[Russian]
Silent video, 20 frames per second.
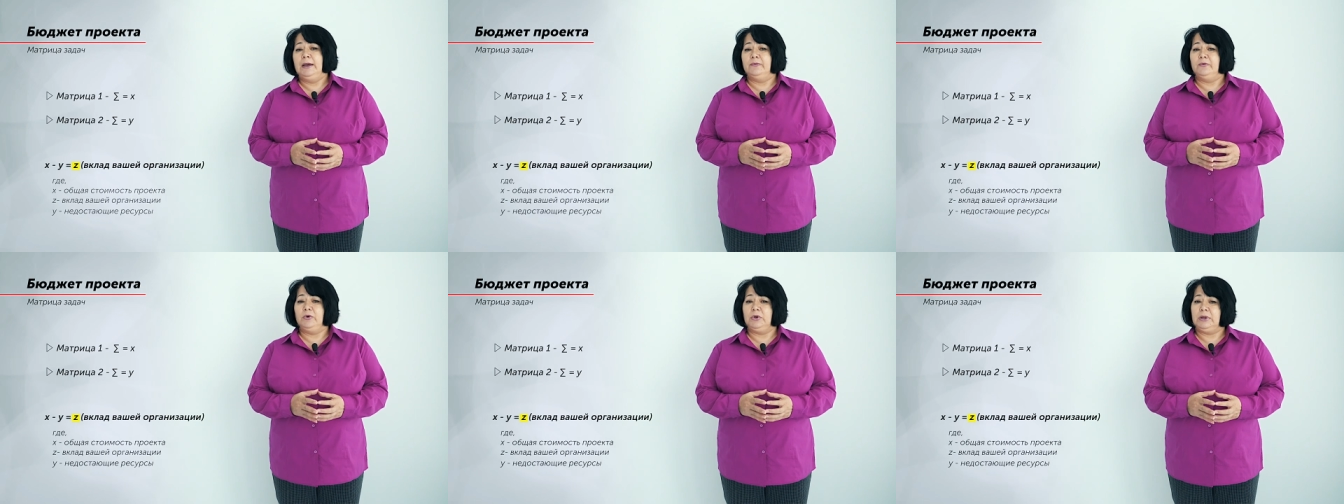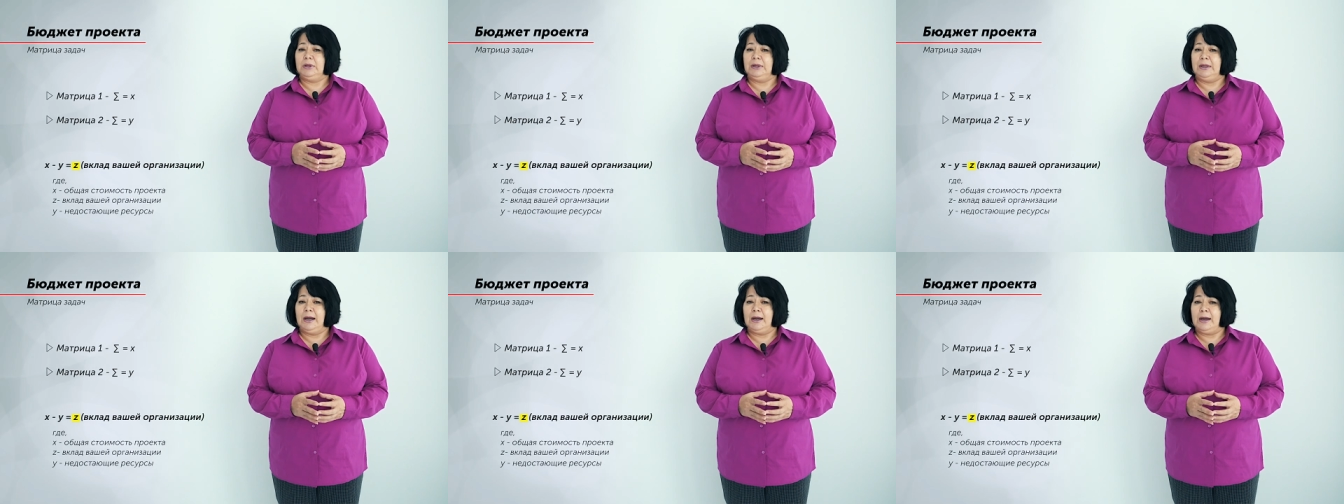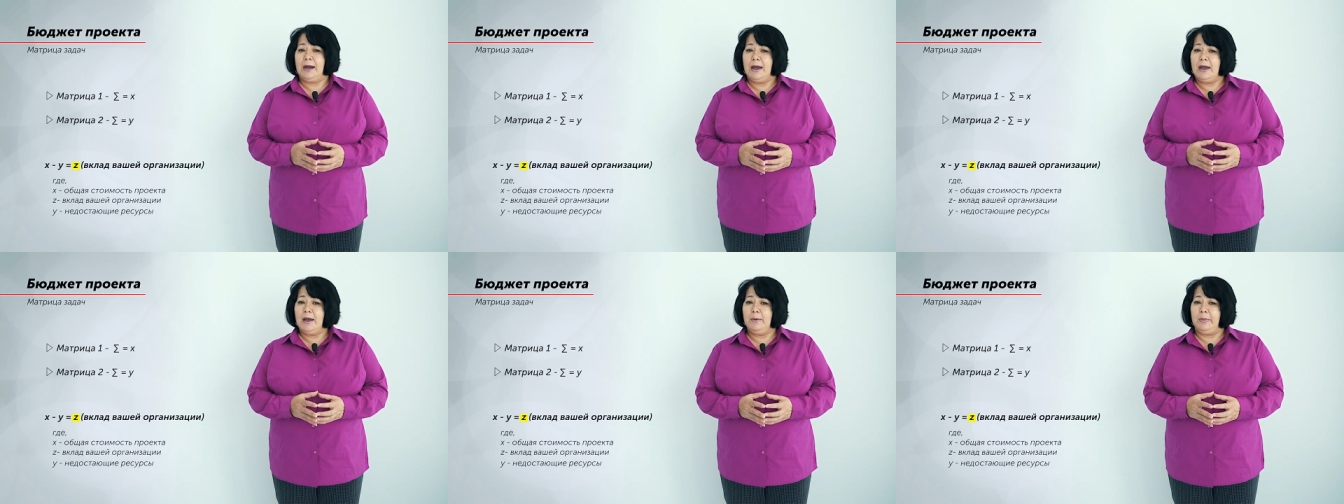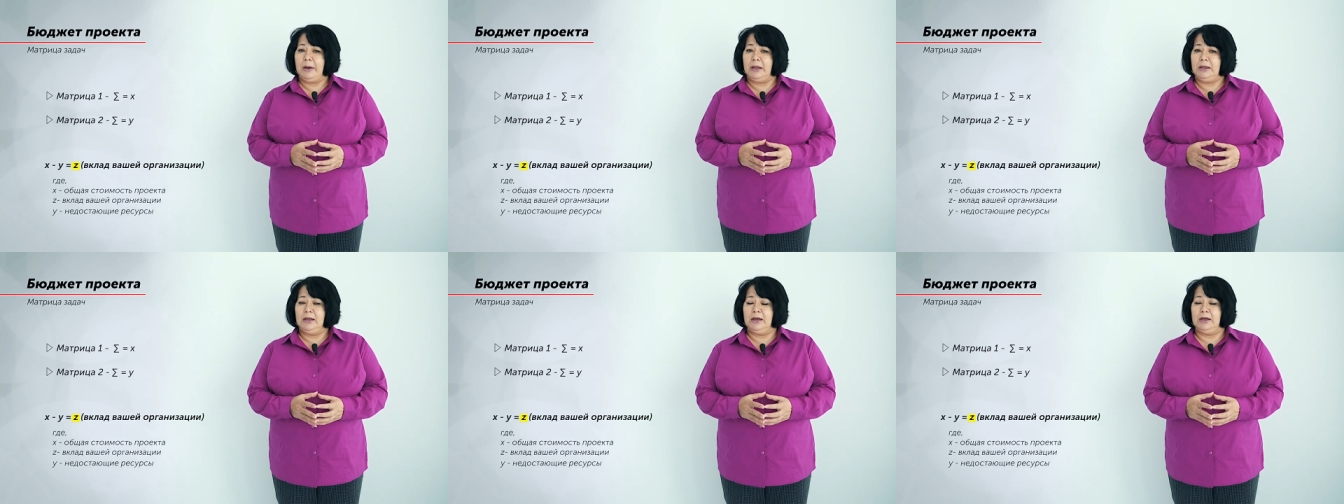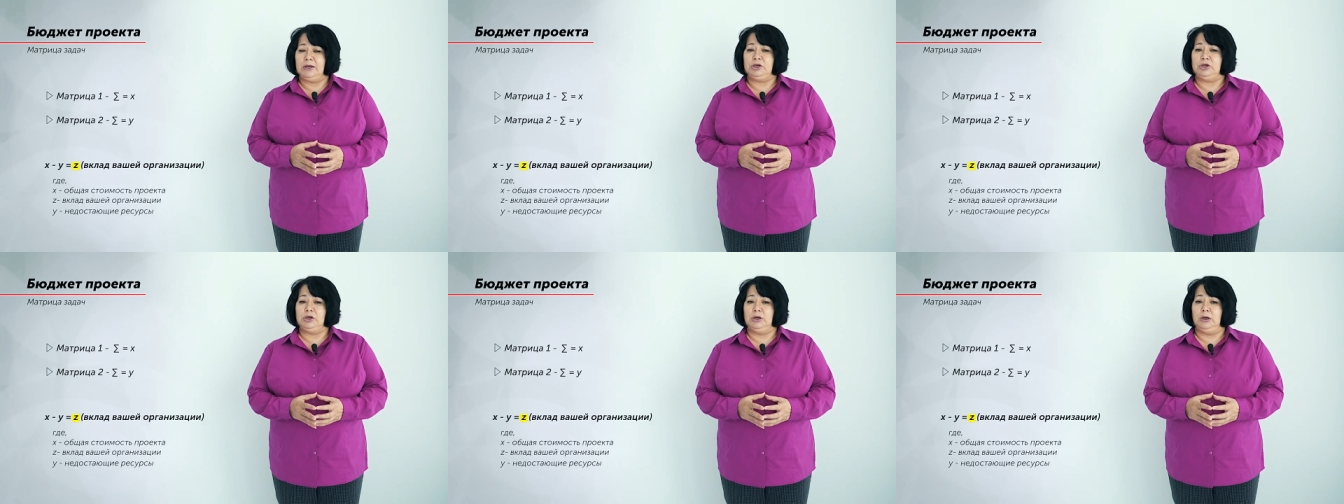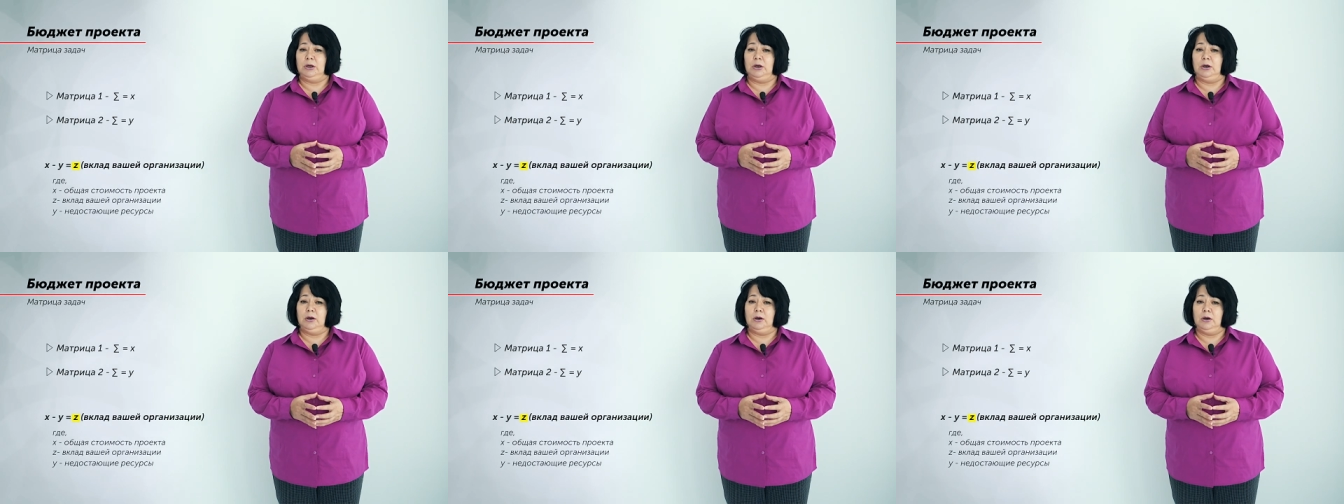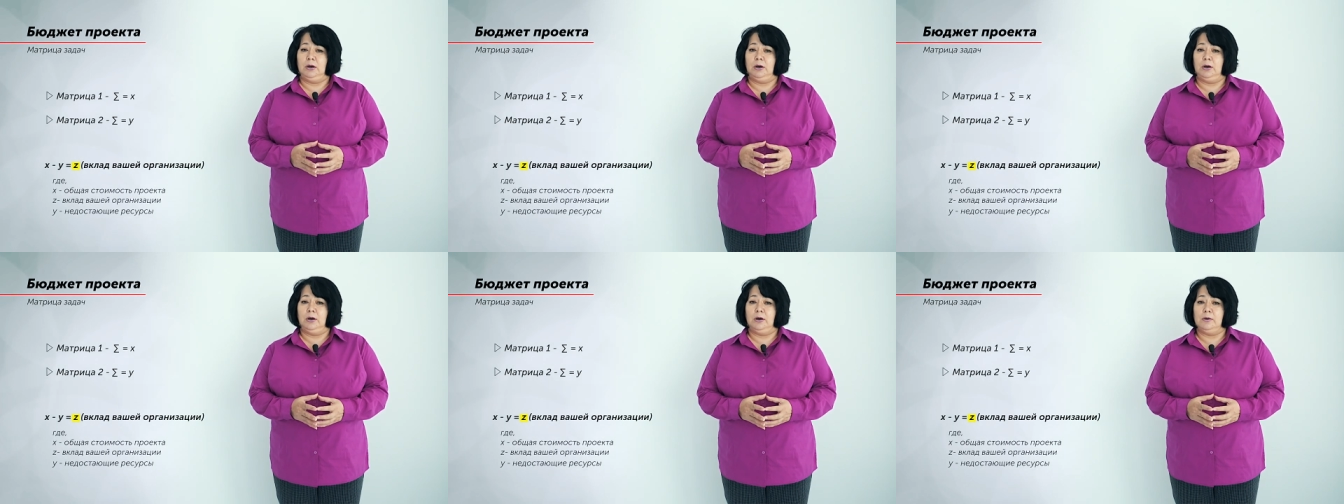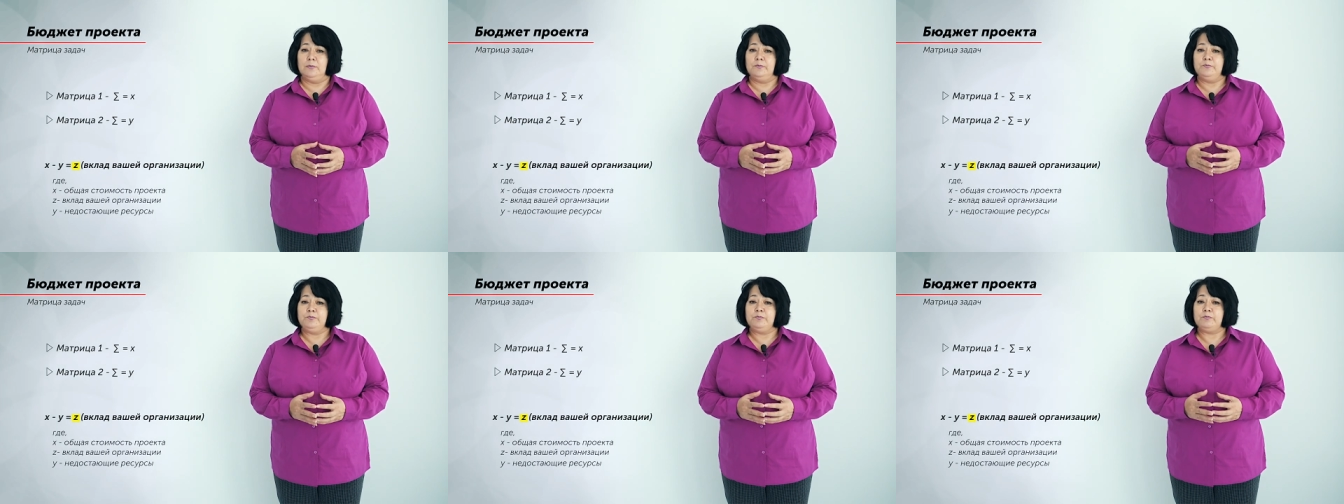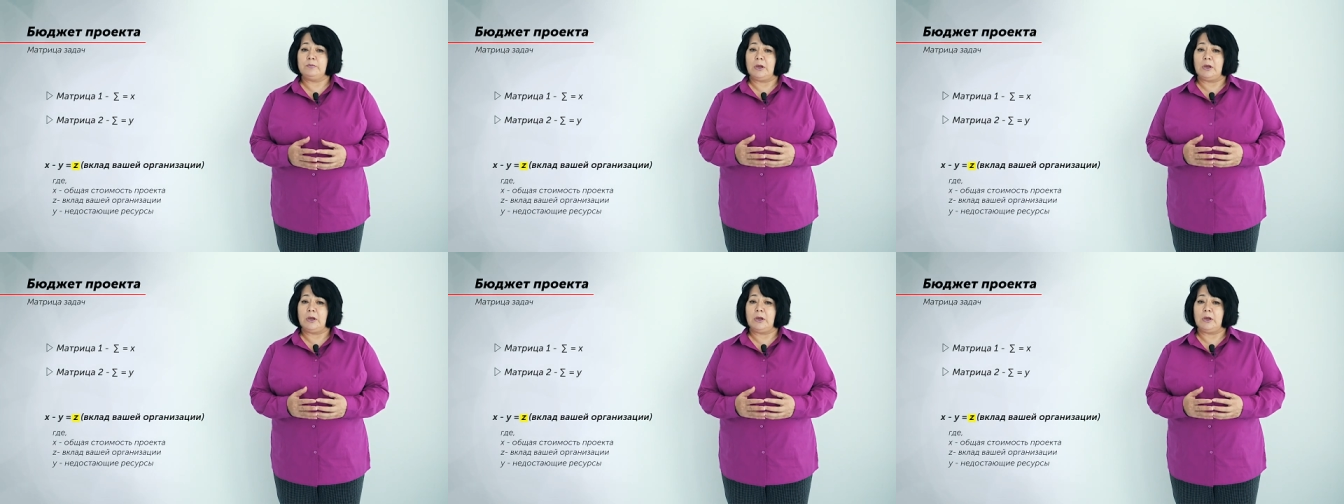Вот такая подача а,